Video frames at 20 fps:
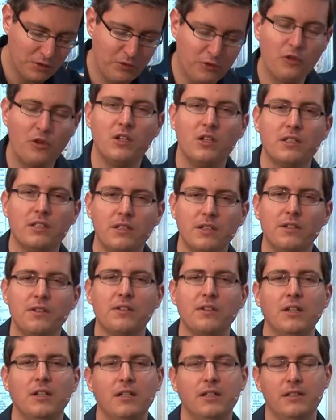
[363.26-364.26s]
Volkes
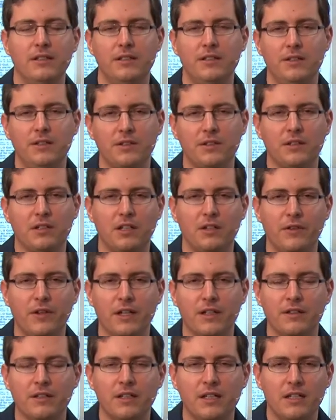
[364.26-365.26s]
Israel
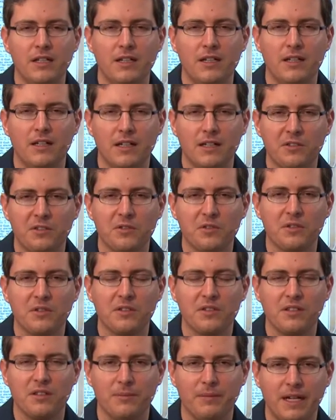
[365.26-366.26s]
werden. Lasst
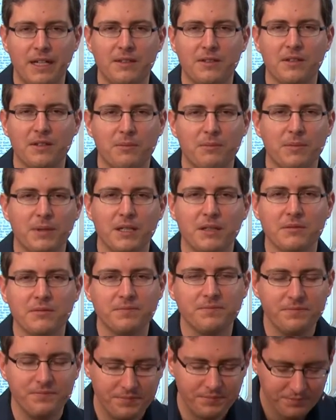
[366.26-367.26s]
uns gemeinsam beten.
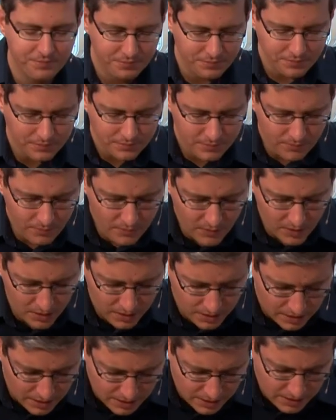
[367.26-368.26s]

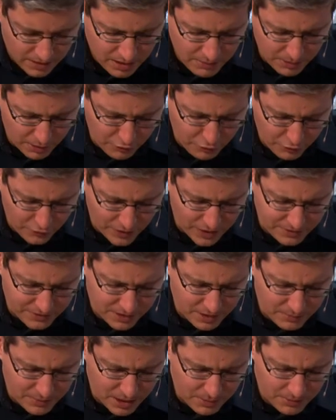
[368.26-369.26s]
Lieber Vater
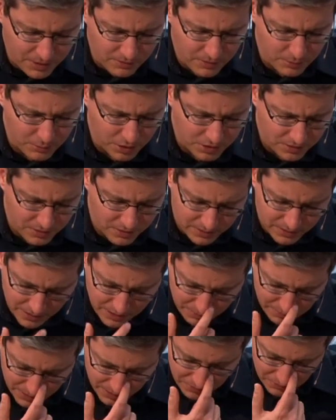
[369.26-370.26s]
im Himmel, wir möchten
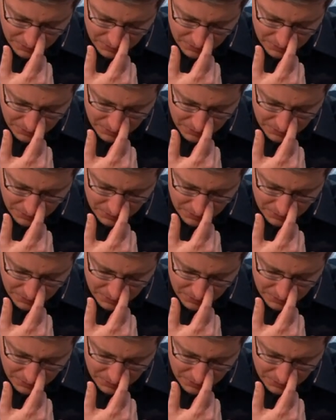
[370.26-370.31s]
dich bitten